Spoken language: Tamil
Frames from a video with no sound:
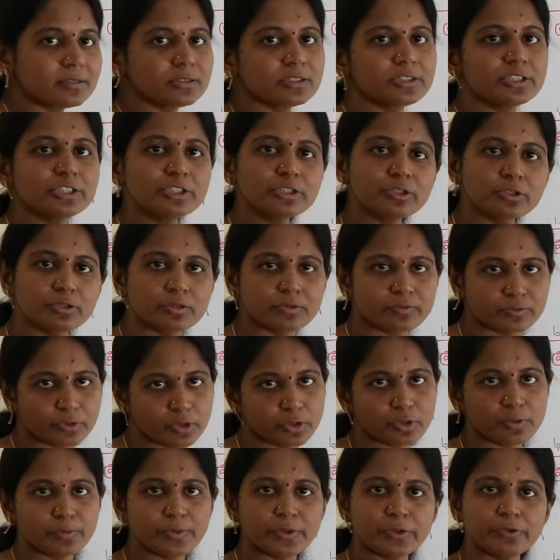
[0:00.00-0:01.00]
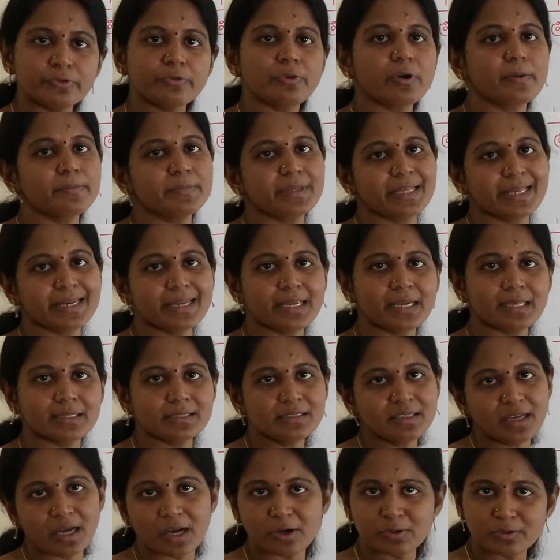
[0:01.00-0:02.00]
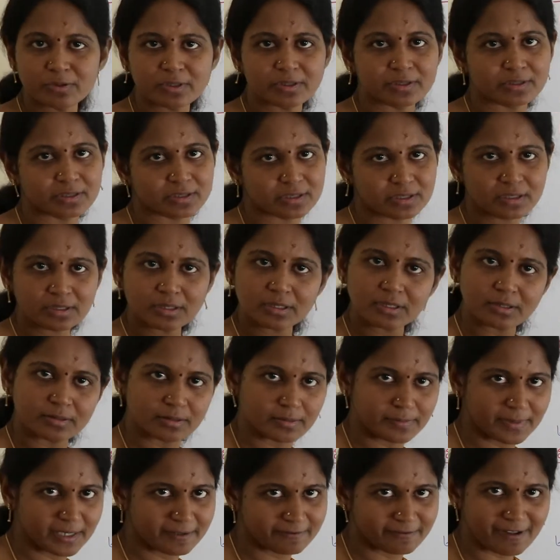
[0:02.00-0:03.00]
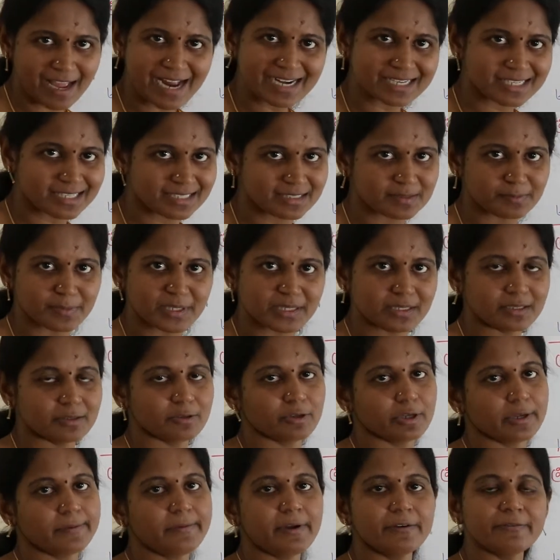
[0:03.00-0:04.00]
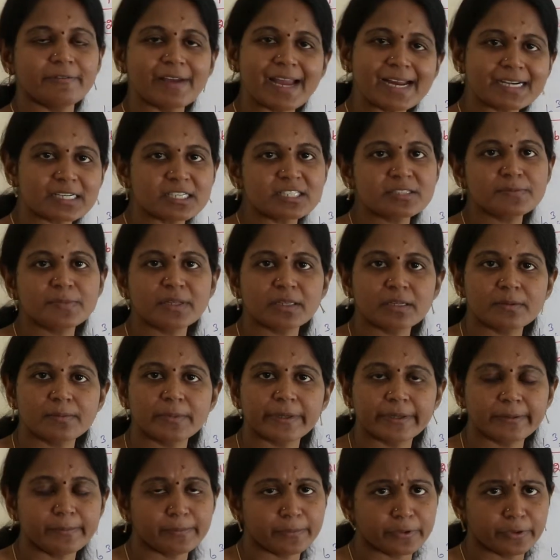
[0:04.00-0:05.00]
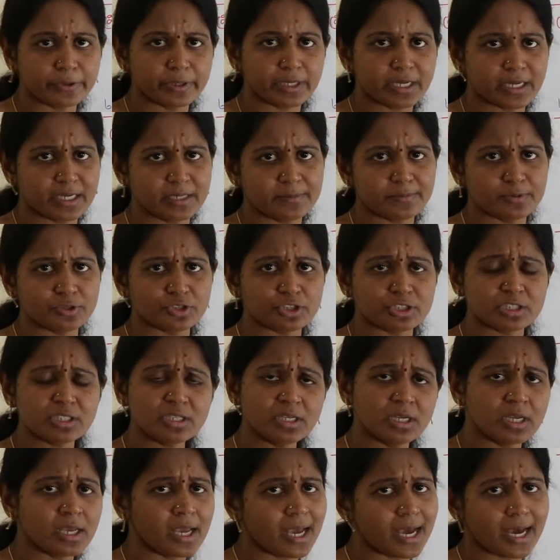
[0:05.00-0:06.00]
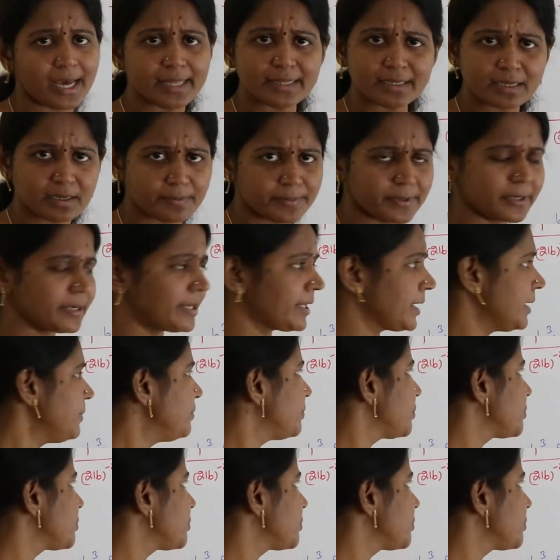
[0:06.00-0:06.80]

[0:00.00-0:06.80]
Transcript: வந்துட்டு க்யூப் ரூட் ஃபார்ம் தெரியாது அவங்க வந்துட்டு இந்தமாரி ஃபேக்டரைஸ் மெத்தட் ஓகேவா ஃபேக்டரைஸ் மெத்தட் மட்டும் போட்டு கண்டுபிடிச்சிட்டு அதுக்கப்புறம் நீங்கள்